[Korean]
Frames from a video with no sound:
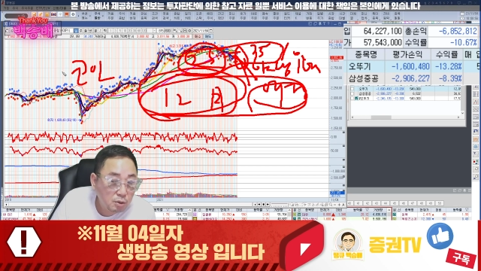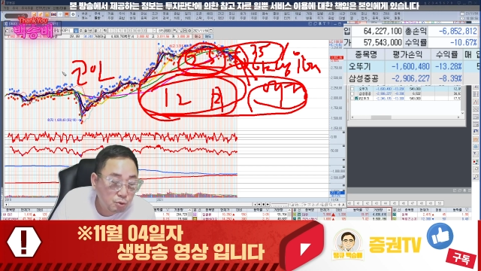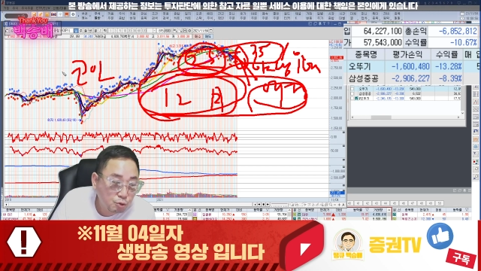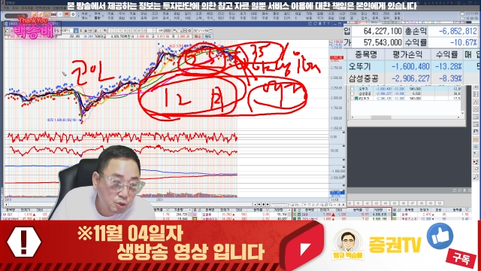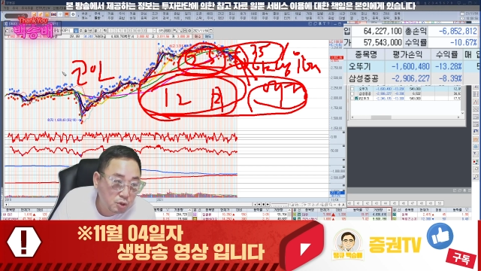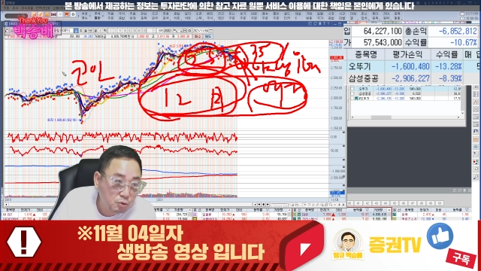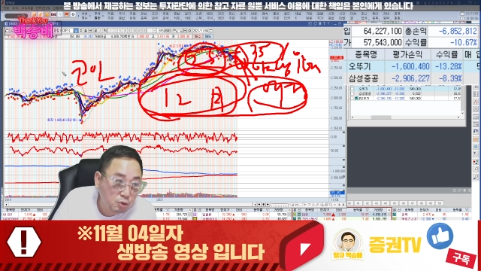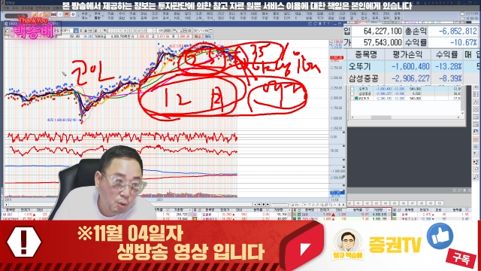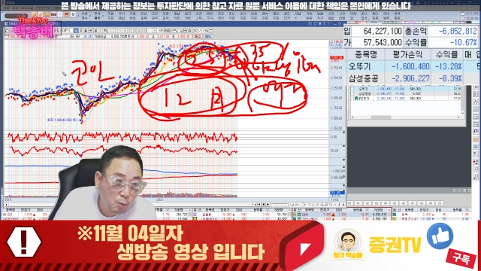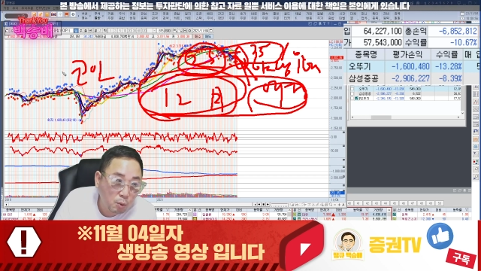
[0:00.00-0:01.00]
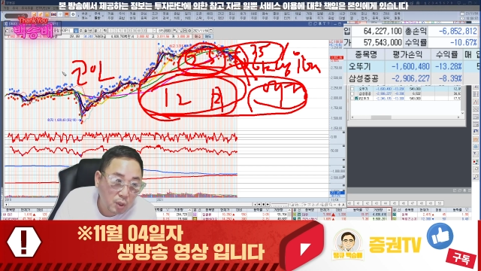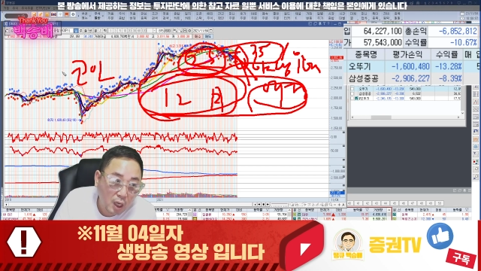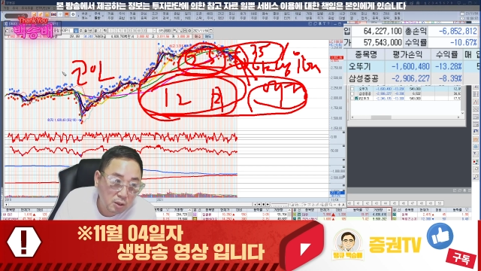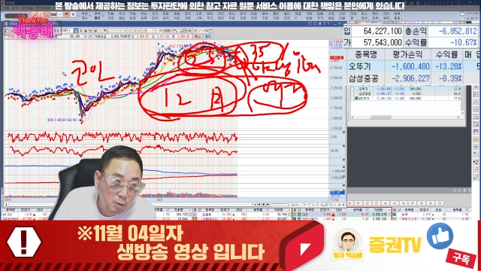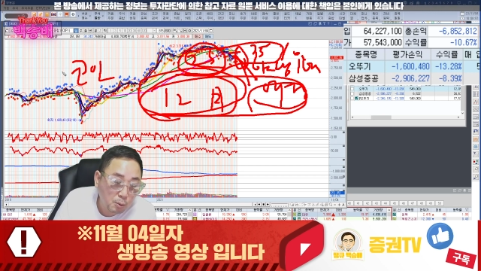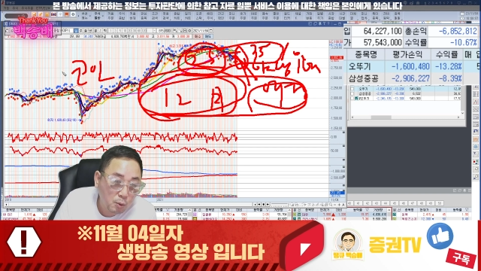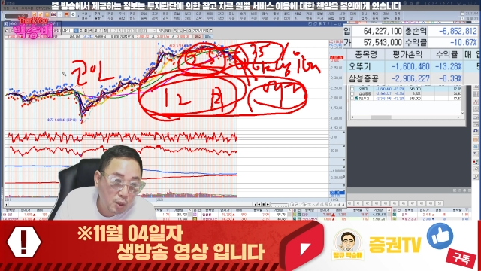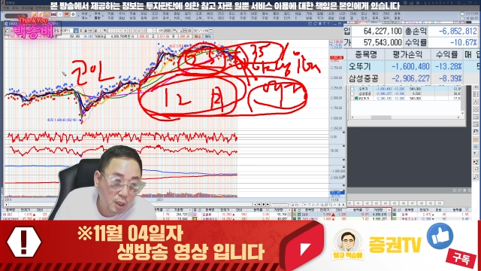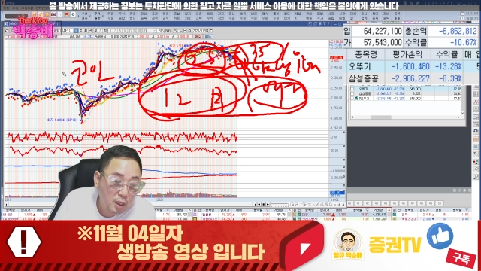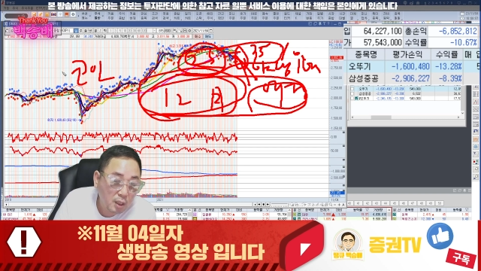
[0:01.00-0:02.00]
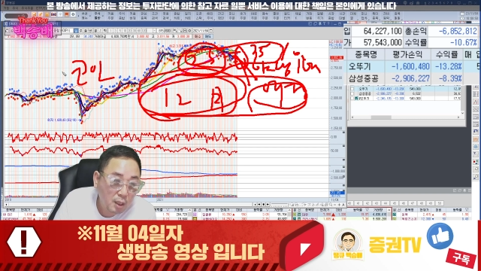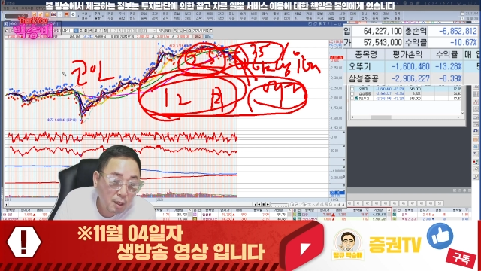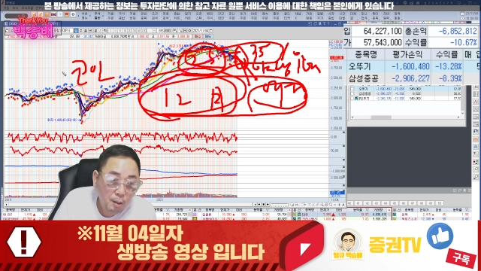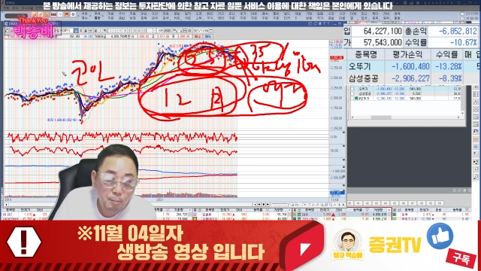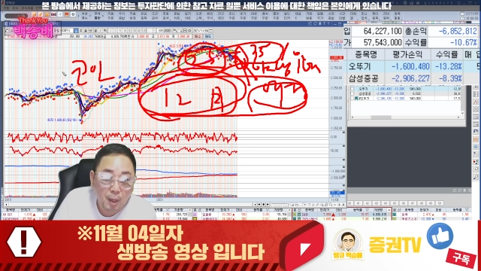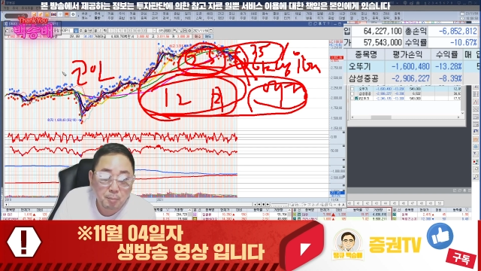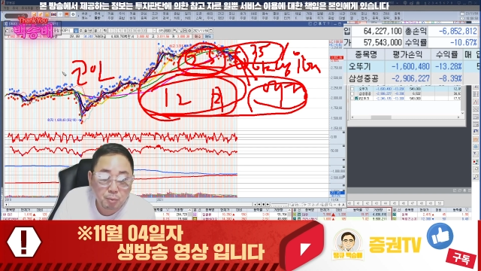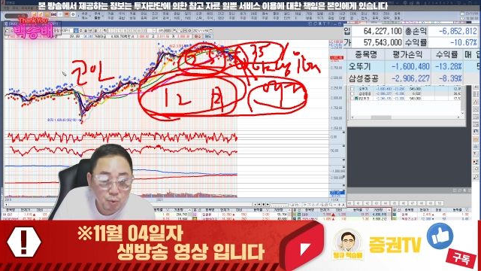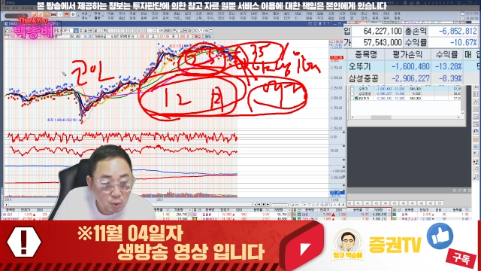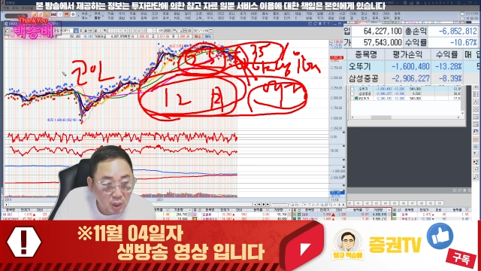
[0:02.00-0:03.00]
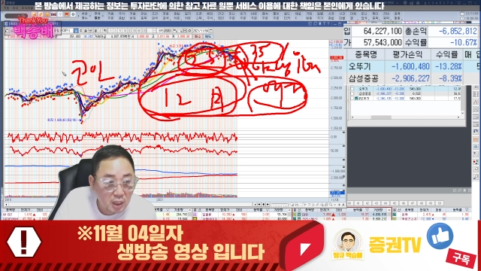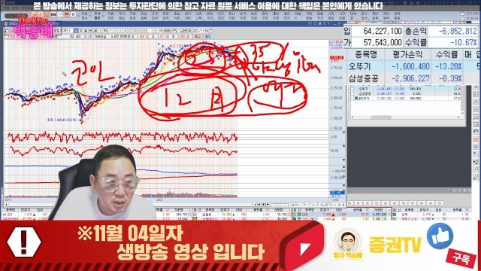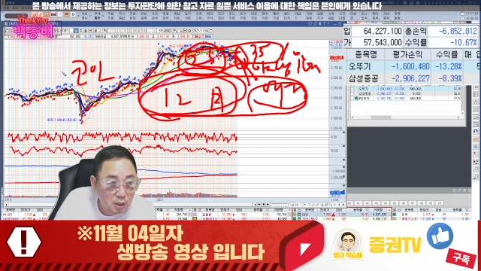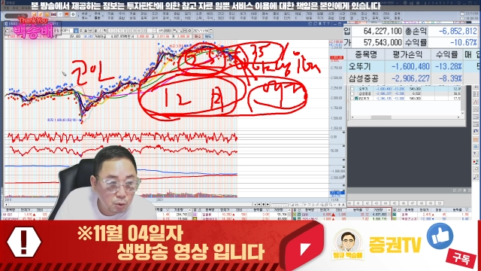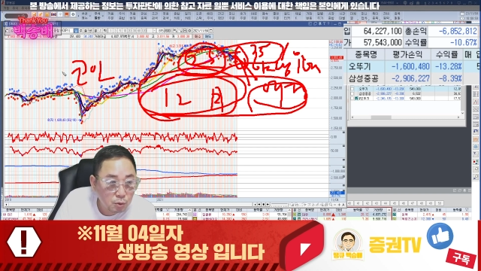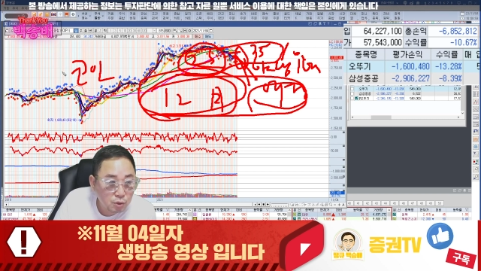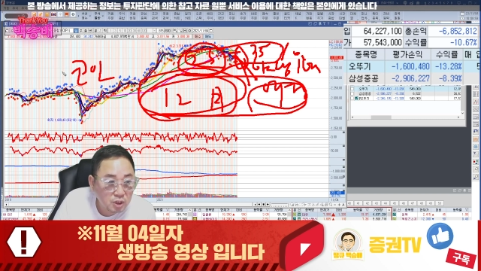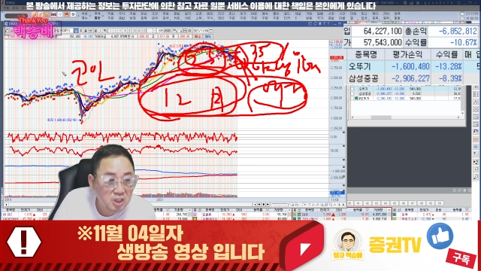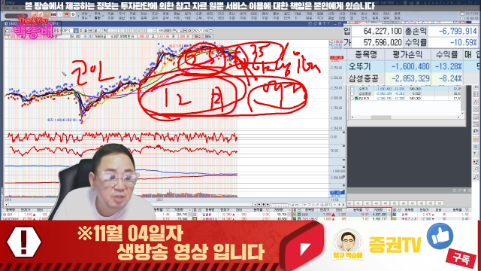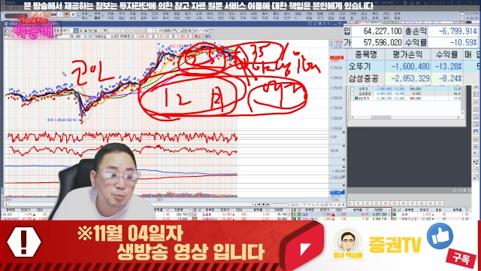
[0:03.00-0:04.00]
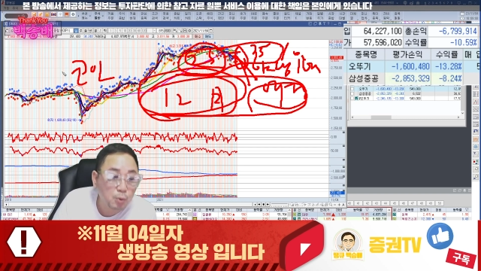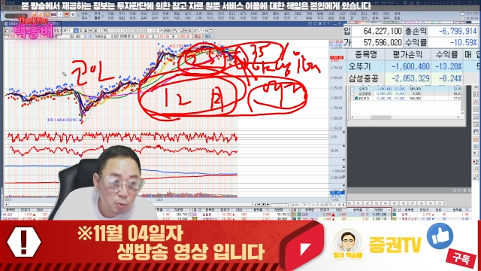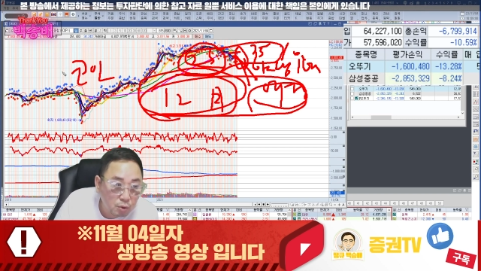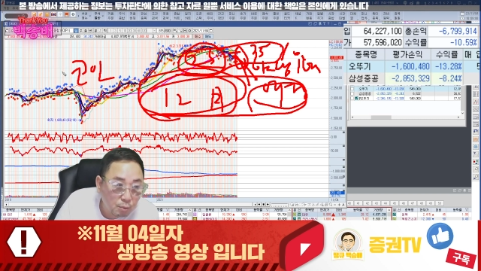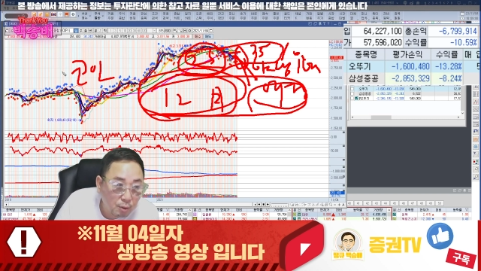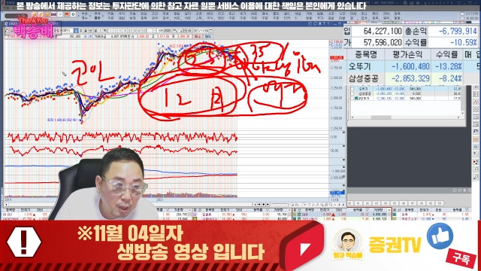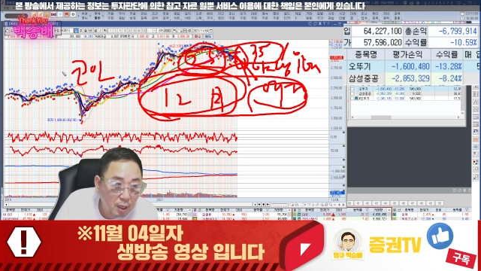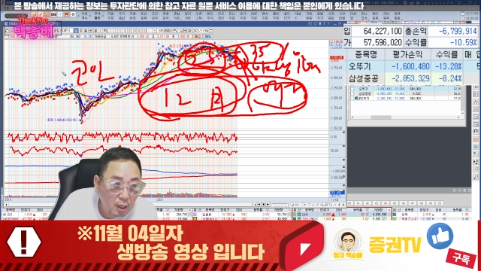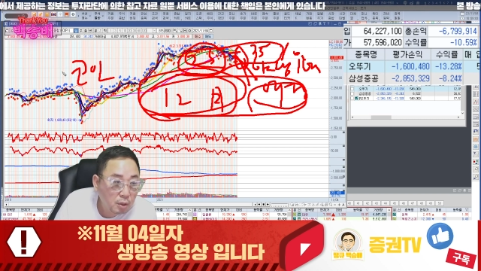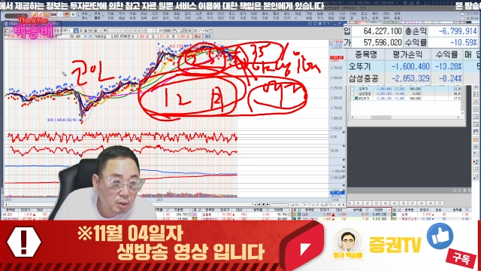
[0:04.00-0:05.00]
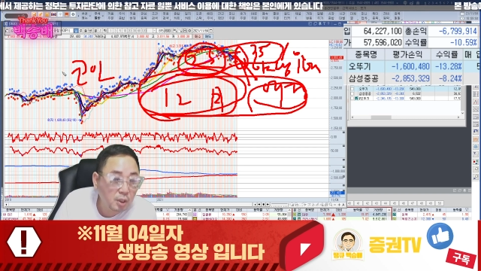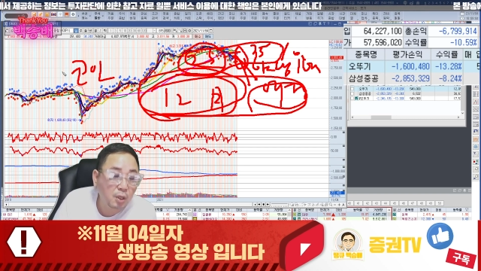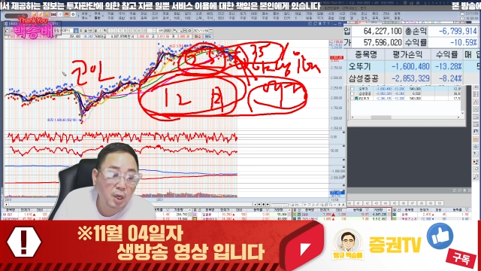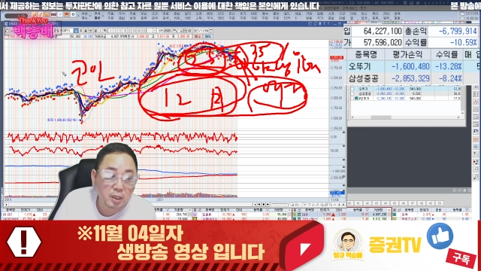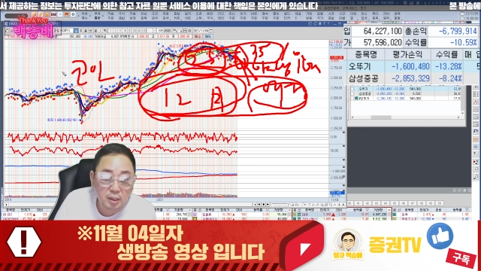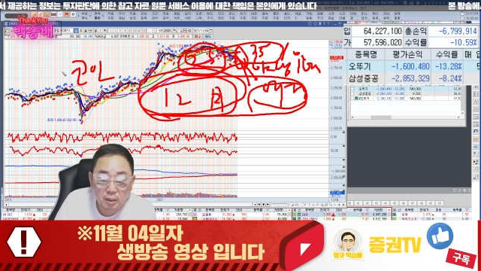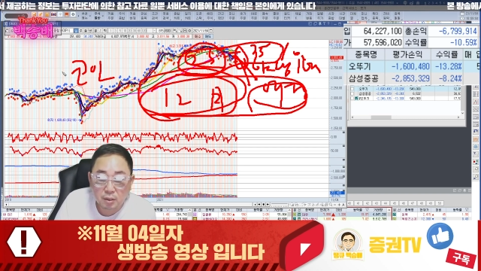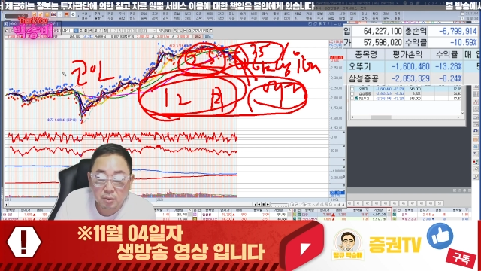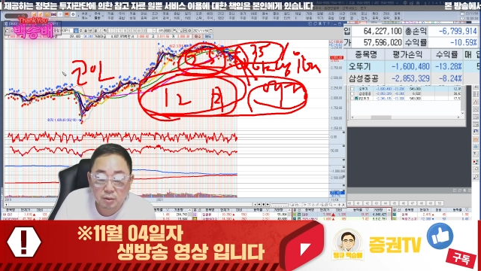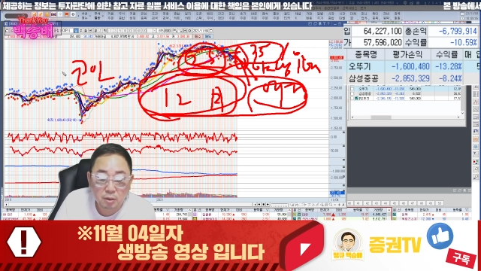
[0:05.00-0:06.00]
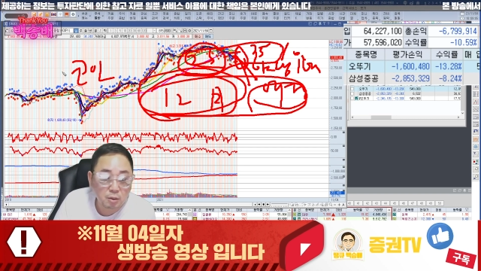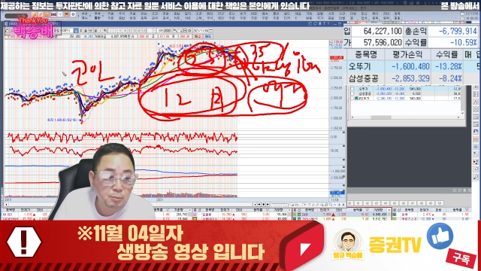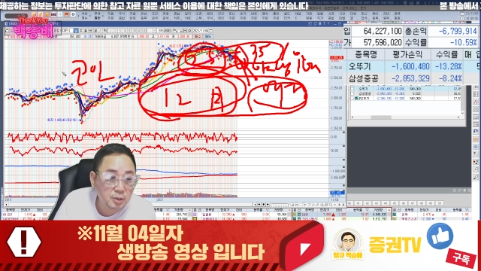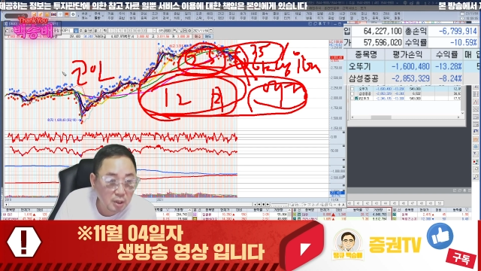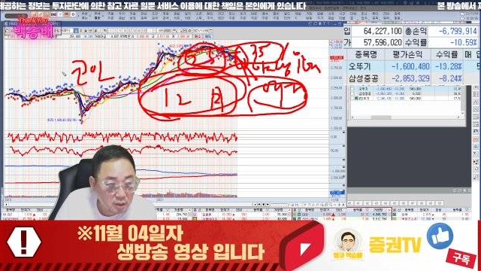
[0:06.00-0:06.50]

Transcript: 주식으로 넘어올까 안 넘어올까 100%는 아니래도 70%는 넘어와 그래요, 안 그래요? 여러분들 내